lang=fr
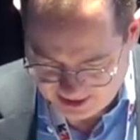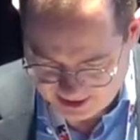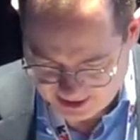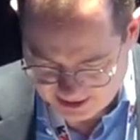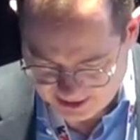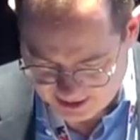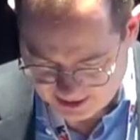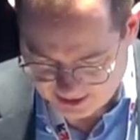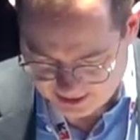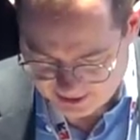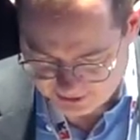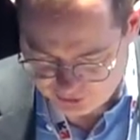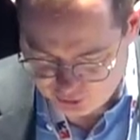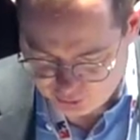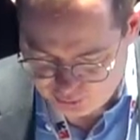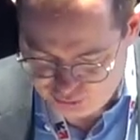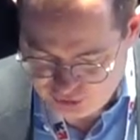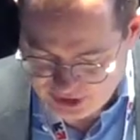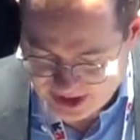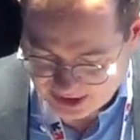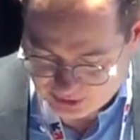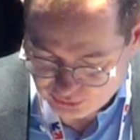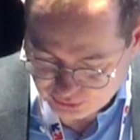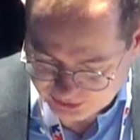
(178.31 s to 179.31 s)
euh,
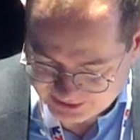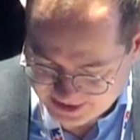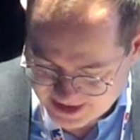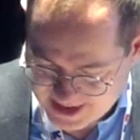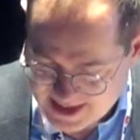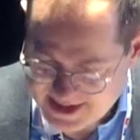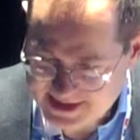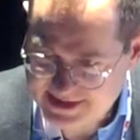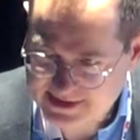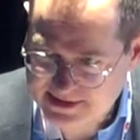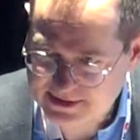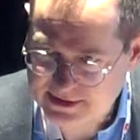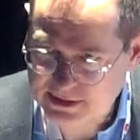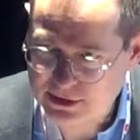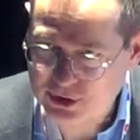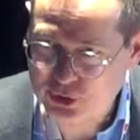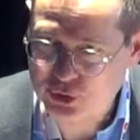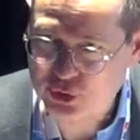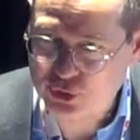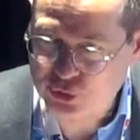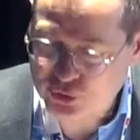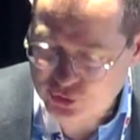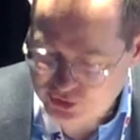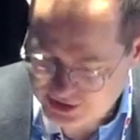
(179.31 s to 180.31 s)
depuis la côte Est
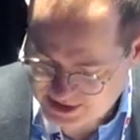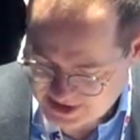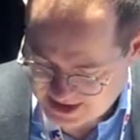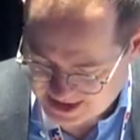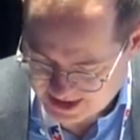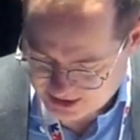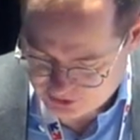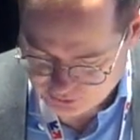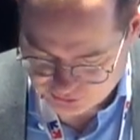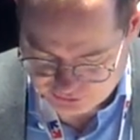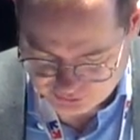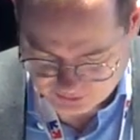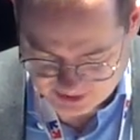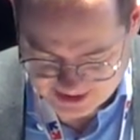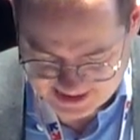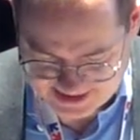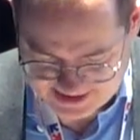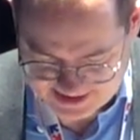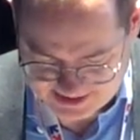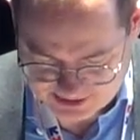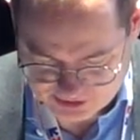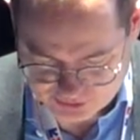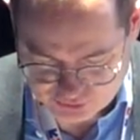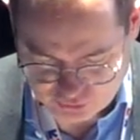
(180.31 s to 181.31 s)
jusqu'à la côte
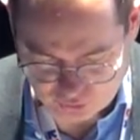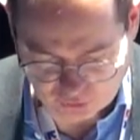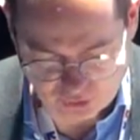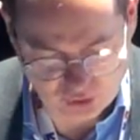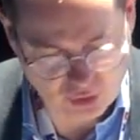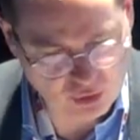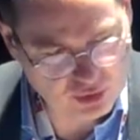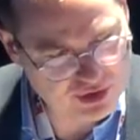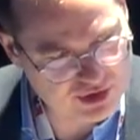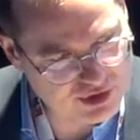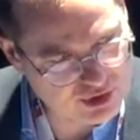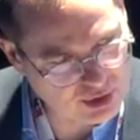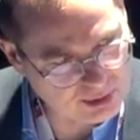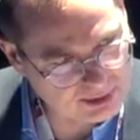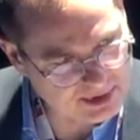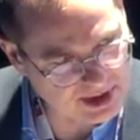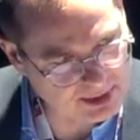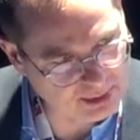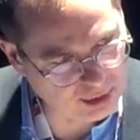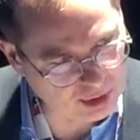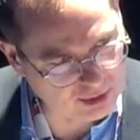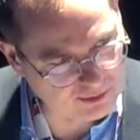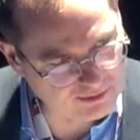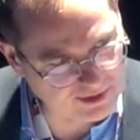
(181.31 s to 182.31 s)
Ouest sur l'ensemble
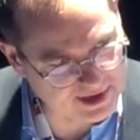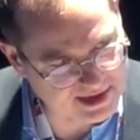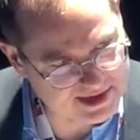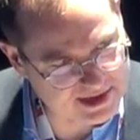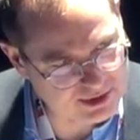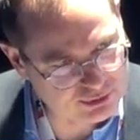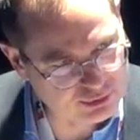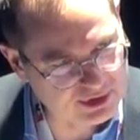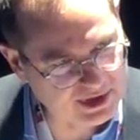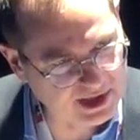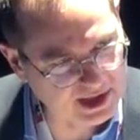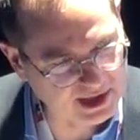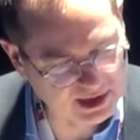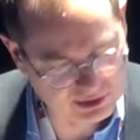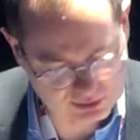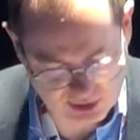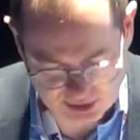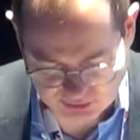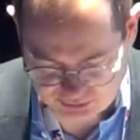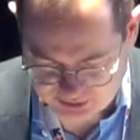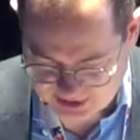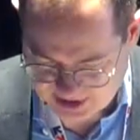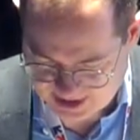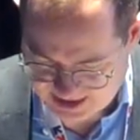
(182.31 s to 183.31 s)
des provinces et du
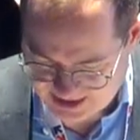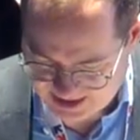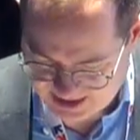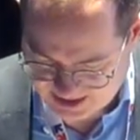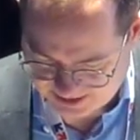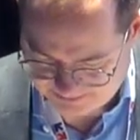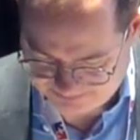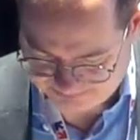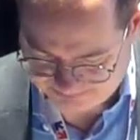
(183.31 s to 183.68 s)
territoire du Canada.